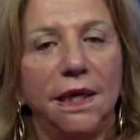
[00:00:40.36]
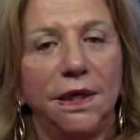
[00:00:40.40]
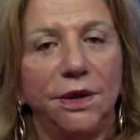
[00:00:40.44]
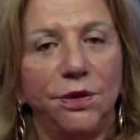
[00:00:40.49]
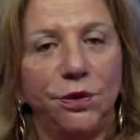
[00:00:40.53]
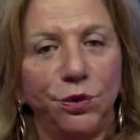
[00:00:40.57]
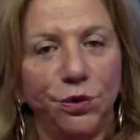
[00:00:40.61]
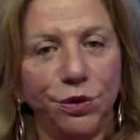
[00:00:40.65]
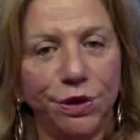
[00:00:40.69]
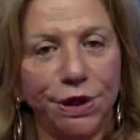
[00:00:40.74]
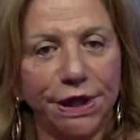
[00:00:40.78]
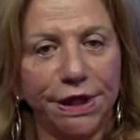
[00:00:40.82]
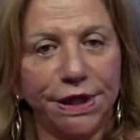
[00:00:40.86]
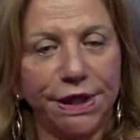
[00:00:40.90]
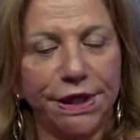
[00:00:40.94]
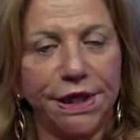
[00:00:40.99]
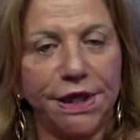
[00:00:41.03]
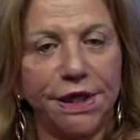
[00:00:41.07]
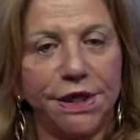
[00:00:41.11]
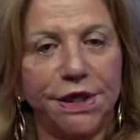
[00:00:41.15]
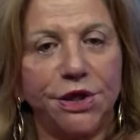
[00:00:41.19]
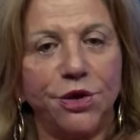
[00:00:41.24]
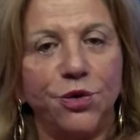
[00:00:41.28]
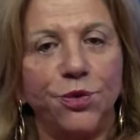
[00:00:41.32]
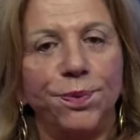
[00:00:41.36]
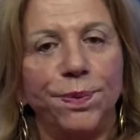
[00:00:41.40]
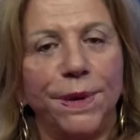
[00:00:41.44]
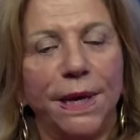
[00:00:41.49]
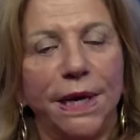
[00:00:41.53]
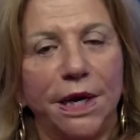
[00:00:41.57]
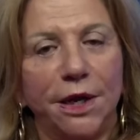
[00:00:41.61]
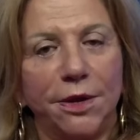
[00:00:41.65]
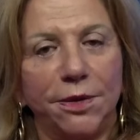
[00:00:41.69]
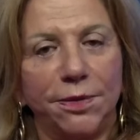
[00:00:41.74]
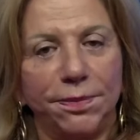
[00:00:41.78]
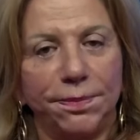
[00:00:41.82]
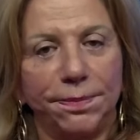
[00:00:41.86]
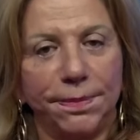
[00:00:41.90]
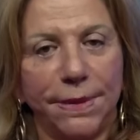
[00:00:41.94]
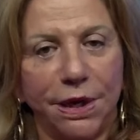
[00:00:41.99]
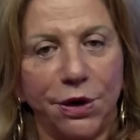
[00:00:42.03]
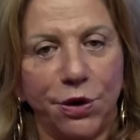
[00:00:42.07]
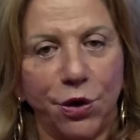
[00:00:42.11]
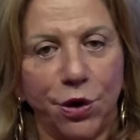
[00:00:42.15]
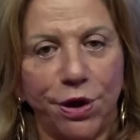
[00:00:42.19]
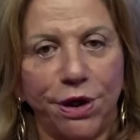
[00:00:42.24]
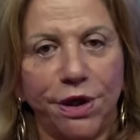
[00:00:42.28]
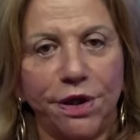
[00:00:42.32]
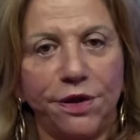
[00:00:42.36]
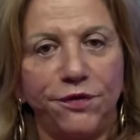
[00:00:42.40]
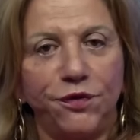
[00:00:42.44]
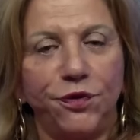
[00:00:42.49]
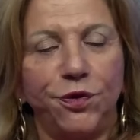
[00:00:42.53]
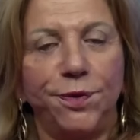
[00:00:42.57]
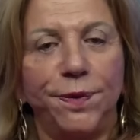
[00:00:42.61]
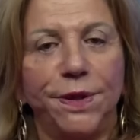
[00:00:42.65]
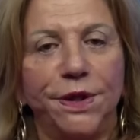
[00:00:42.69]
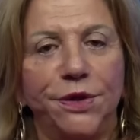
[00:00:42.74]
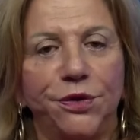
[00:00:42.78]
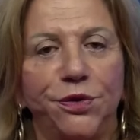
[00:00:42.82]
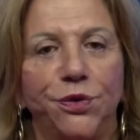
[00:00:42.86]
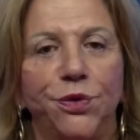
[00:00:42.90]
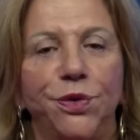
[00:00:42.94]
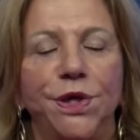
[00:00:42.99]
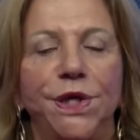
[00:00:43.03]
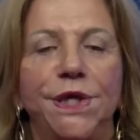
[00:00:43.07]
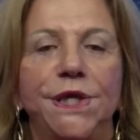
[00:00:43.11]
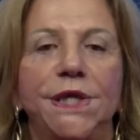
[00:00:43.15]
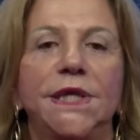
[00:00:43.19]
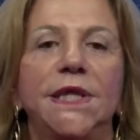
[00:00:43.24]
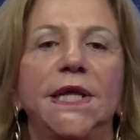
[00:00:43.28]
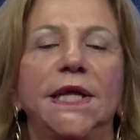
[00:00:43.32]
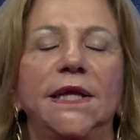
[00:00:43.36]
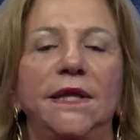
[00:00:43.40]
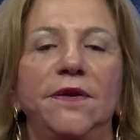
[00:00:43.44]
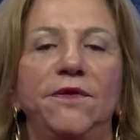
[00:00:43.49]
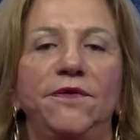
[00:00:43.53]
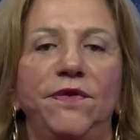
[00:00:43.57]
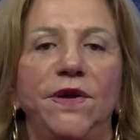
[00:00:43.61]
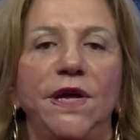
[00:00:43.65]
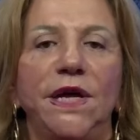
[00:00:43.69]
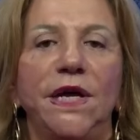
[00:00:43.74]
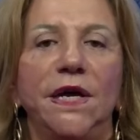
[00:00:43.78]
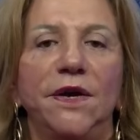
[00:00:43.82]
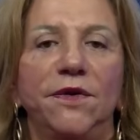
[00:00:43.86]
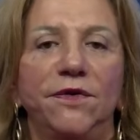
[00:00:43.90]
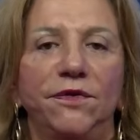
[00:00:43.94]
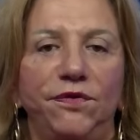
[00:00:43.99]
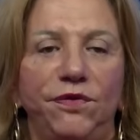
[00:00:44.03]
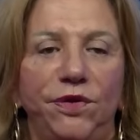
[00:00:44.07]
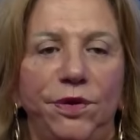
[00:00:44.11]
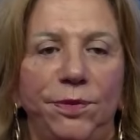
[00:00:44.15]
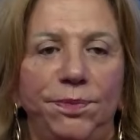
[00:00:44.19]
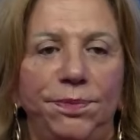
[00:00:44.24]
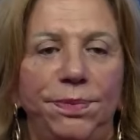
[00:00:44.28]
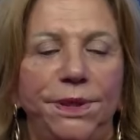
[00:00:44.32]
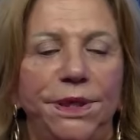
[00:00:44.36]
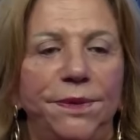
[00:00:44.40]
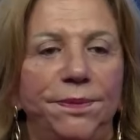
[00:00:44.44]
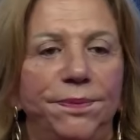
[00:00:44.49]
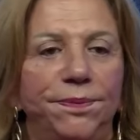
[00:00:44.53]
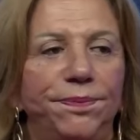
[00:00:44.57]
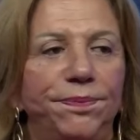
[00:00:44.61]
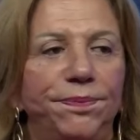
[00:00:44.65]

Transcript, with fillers: nos assistam para maiores informações na TV Anfip.